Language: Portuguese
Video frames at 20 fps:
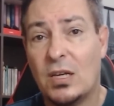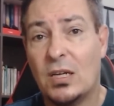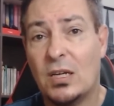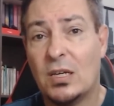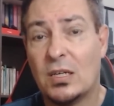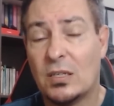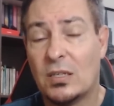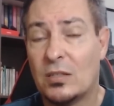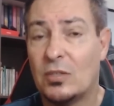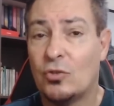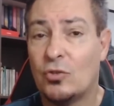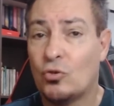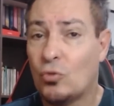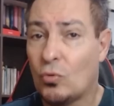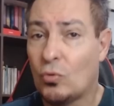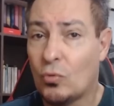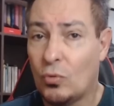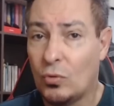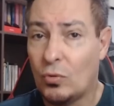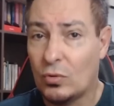que se
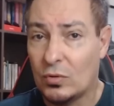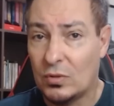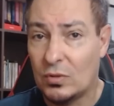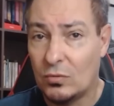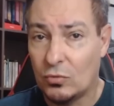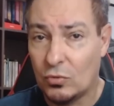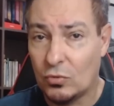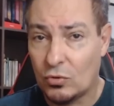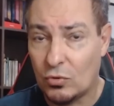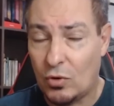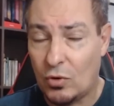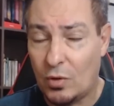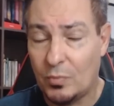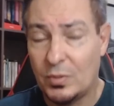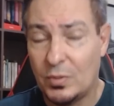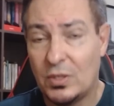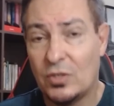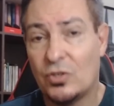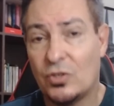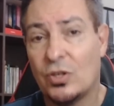jogou no
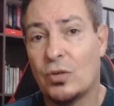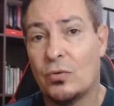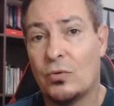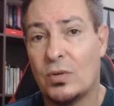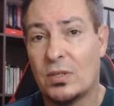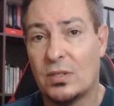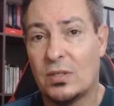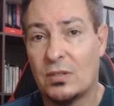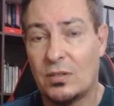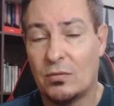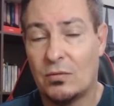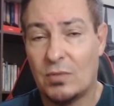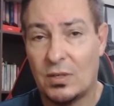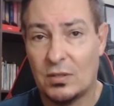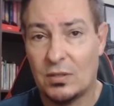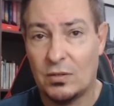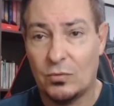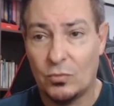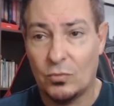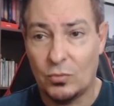shopping e gerou essa
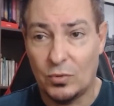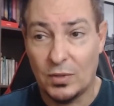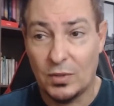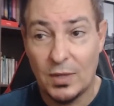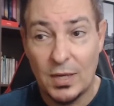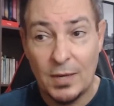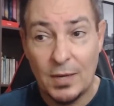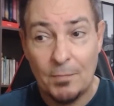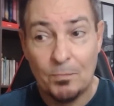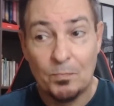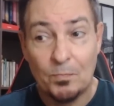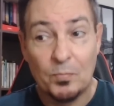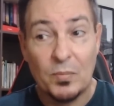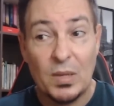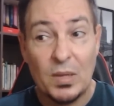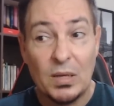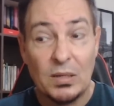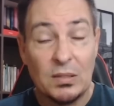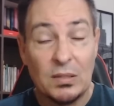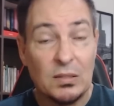situação toda.
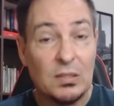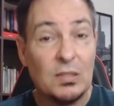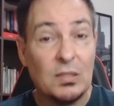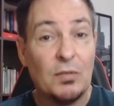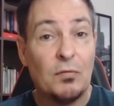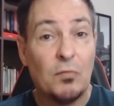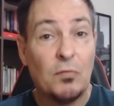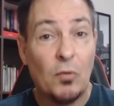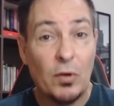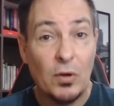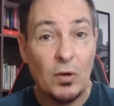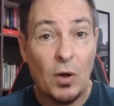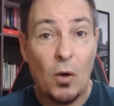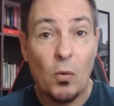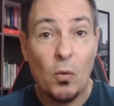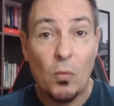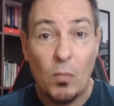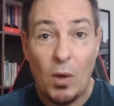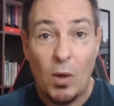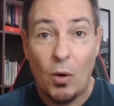Se foi
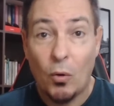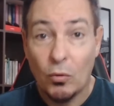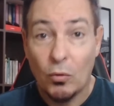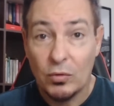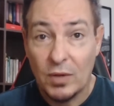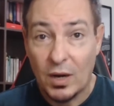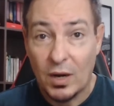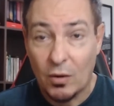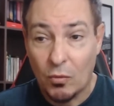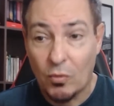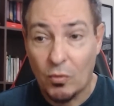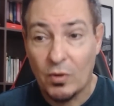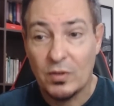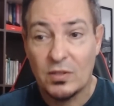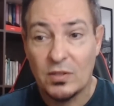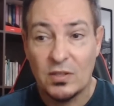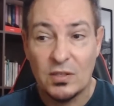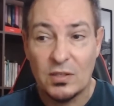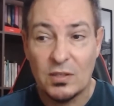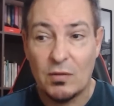alguma outra
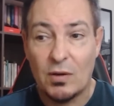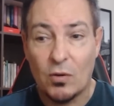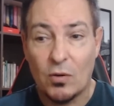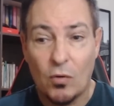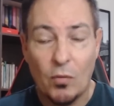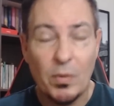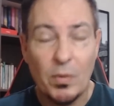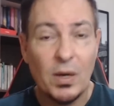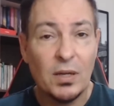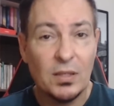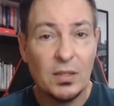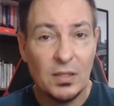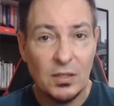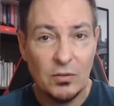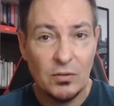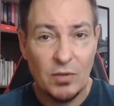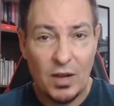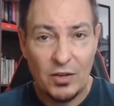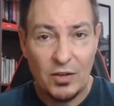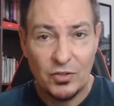coisa estão
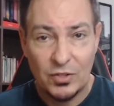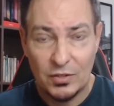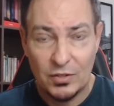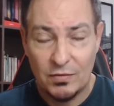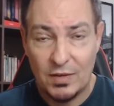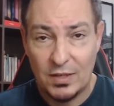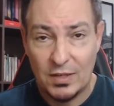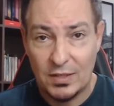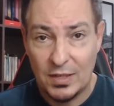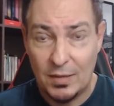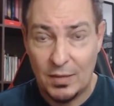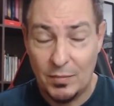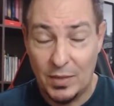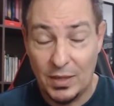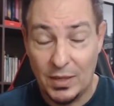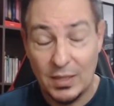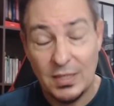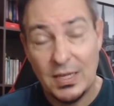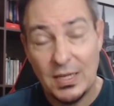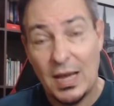acobertando, a gente vai
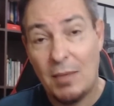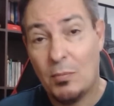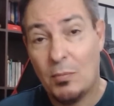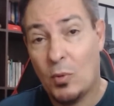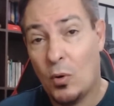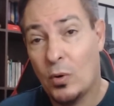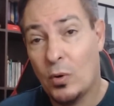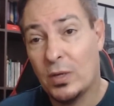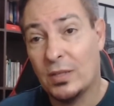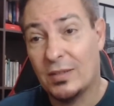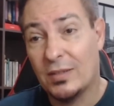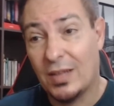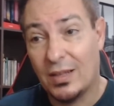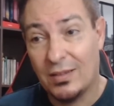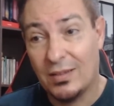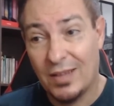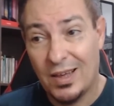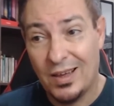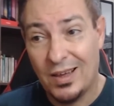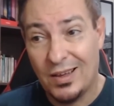saber. E é bom
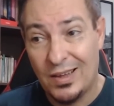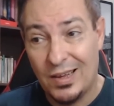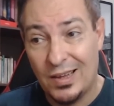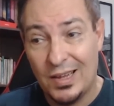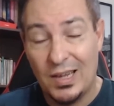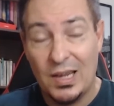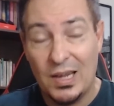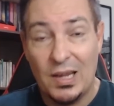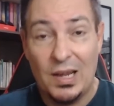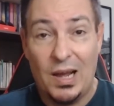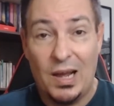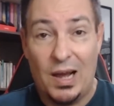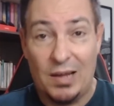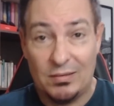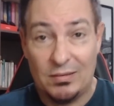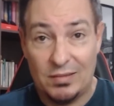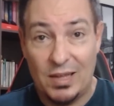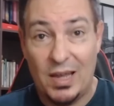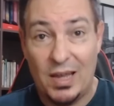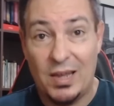entender
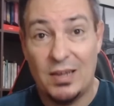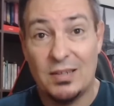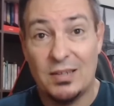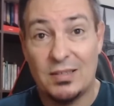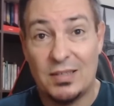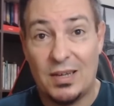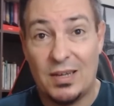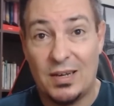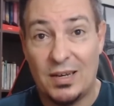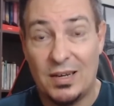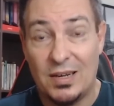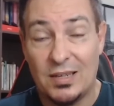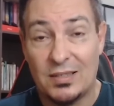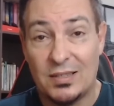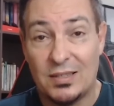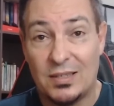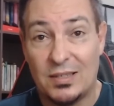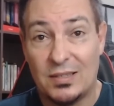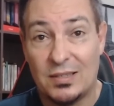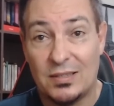até essa,
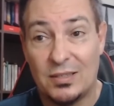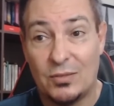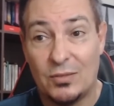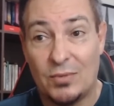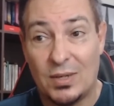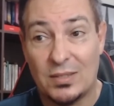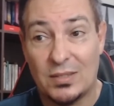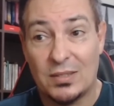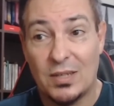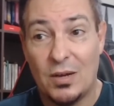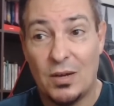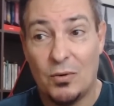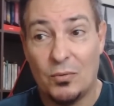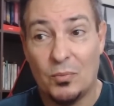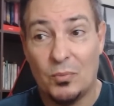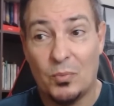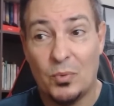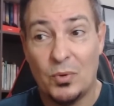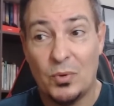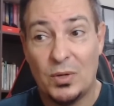essa situação,
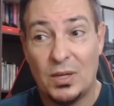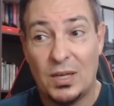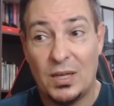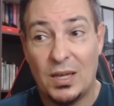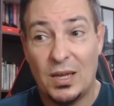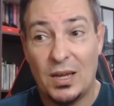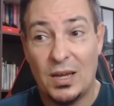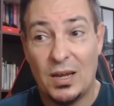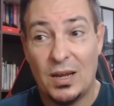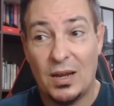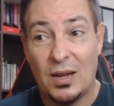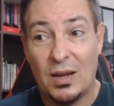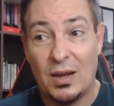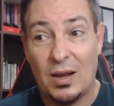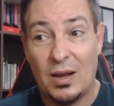porque